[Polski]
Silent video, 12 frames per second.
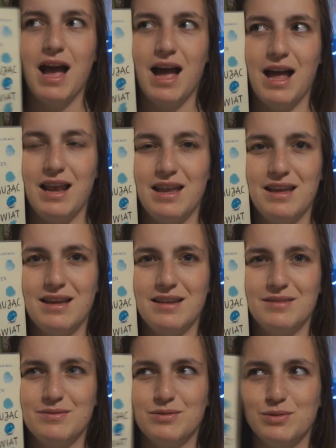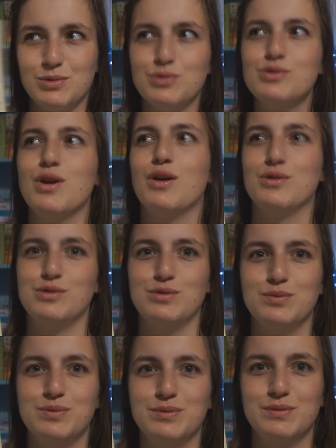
Ale dużo osób